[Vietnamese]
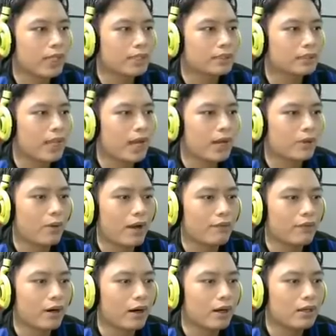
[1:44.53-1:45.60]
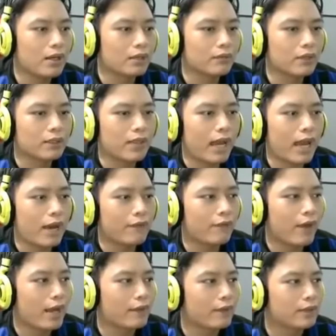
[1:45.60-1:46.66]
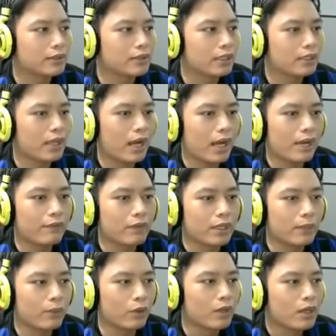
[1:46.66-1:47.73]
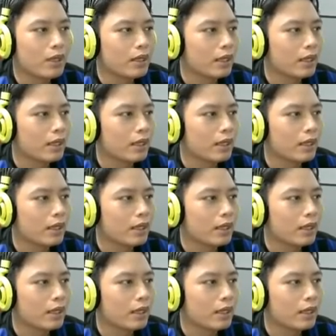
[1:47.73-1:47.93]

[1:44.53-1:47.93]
check ra ngoài vớ được vâng đá về vâng rất hay và kịp lúc